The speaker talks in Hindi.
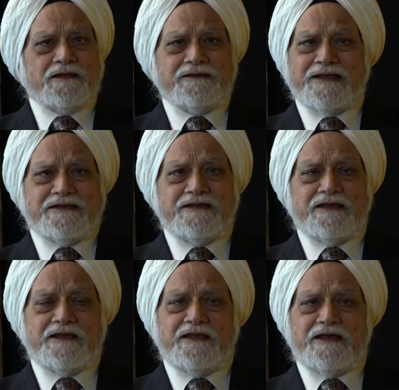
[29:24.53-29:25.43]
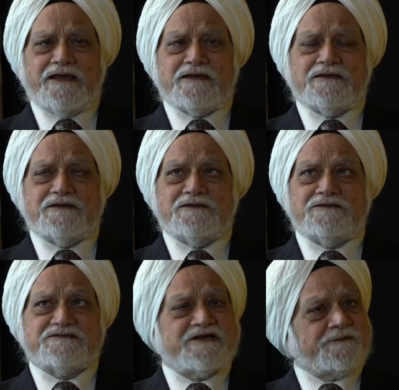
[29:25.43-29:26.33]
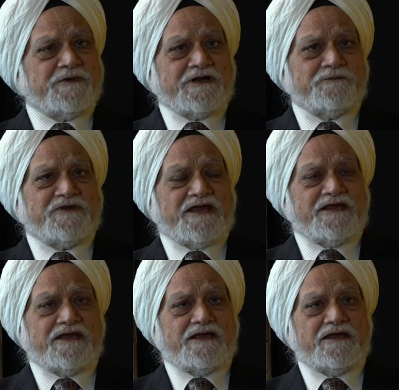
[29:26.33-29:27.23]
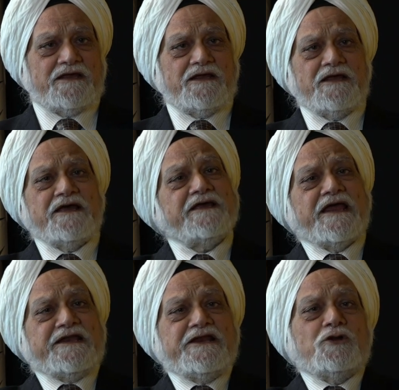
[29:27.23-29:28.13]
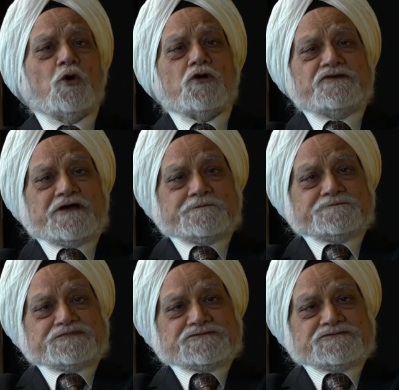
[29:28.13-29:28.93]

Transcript: देखिए एक स्टेटमेंट हम देंगे गलीलियो को जब